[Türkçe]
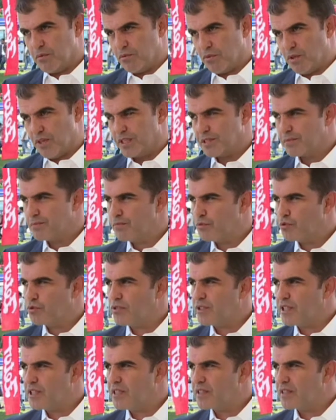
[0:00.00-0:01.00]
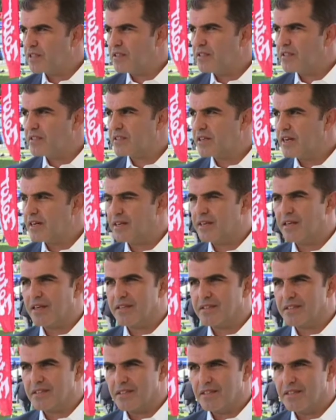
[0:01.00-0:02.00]
bir fuar. Bütün yeniliklerin
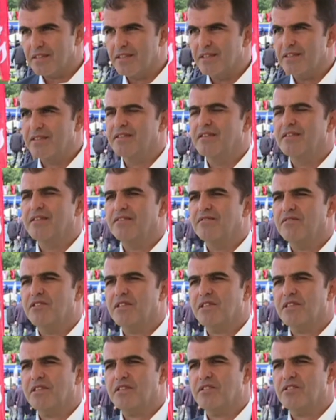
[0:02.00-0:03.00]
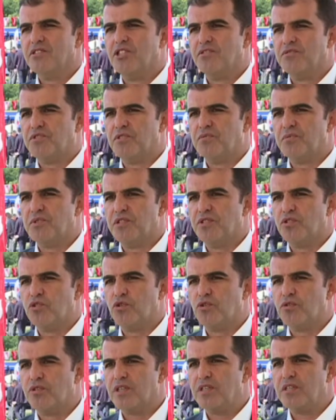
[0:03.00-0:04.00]
sergilendiği ve çiftçimizin
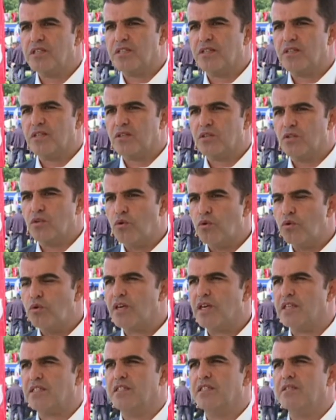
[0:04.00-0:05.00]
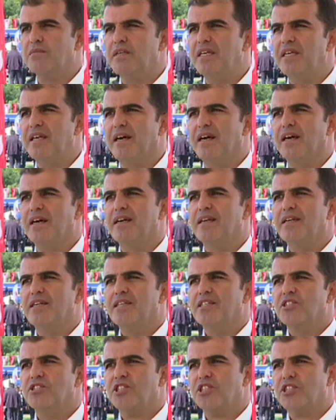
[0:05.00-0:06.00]
çok yoğun, yoğun katılımıyla
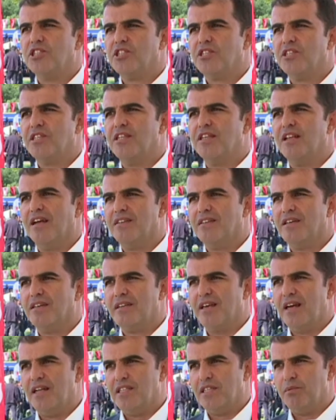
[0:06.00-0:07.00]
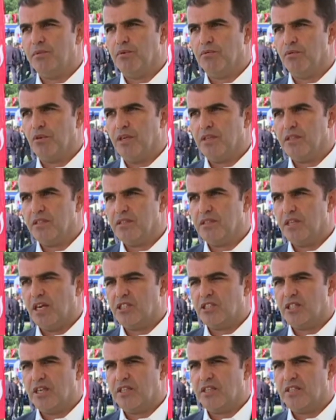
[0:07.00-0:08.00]
çeşitli illerden geldiği bir fuar.
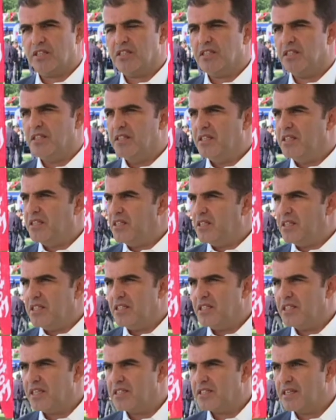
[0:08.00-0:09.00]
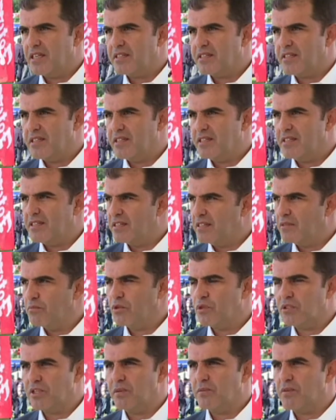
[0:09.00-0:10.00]
Aşağı yukarı e, geçen sene
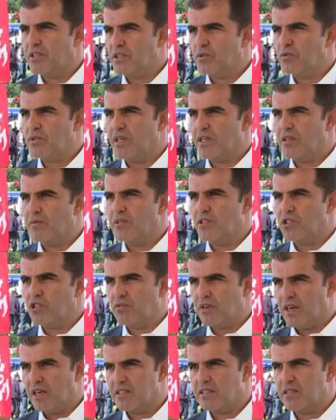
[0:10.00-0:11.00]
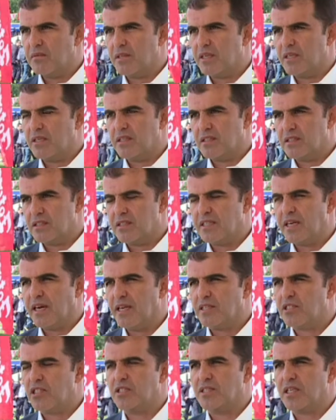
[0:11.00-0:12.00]
yanılmıyorsam 250 bin civarında bir
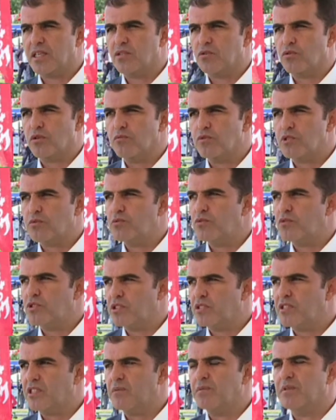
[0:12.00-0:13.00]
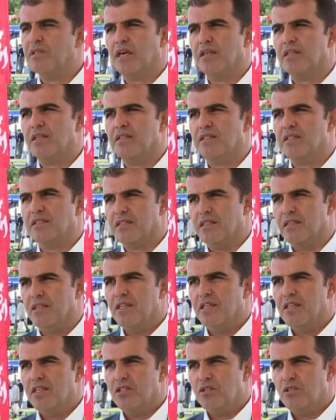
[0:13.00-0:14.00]
ziyaretçi sayısı olmuş. Bu ciddi bir adettir.
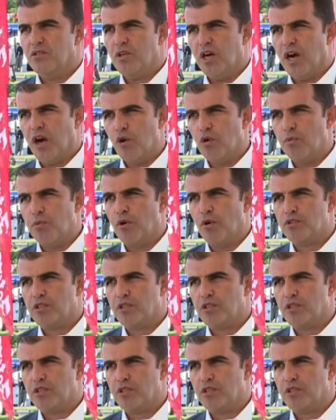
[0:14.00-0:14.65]
Avrupa